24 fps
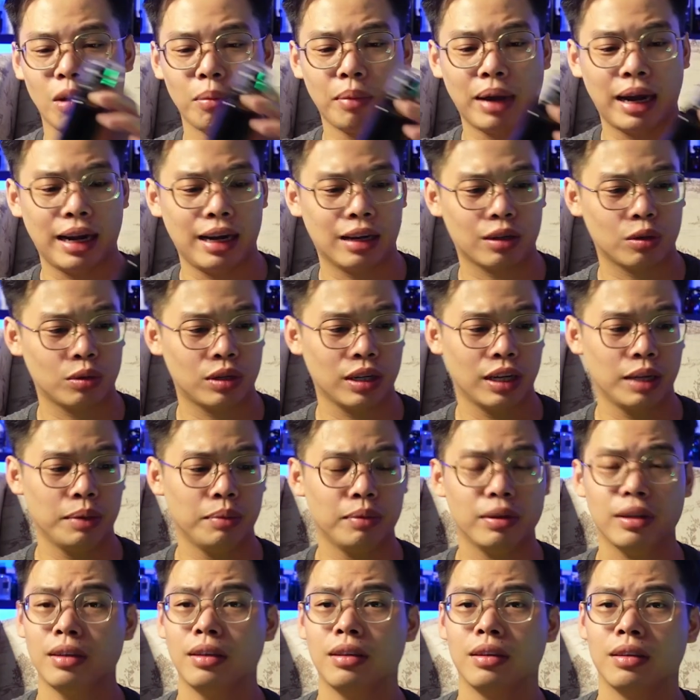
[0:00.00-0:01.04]
đó mãi là tôi thấy
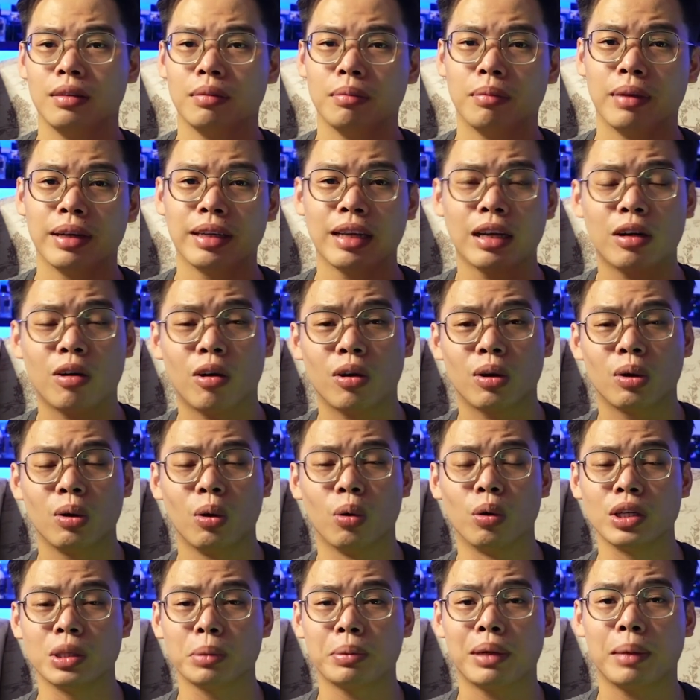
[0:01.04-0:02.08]
mấy cái con
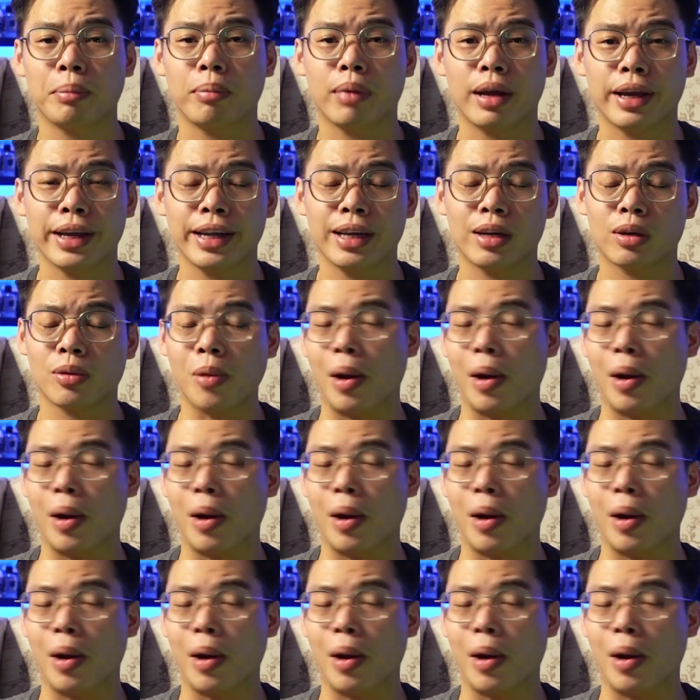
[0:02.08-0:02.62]
nổi trong năm nay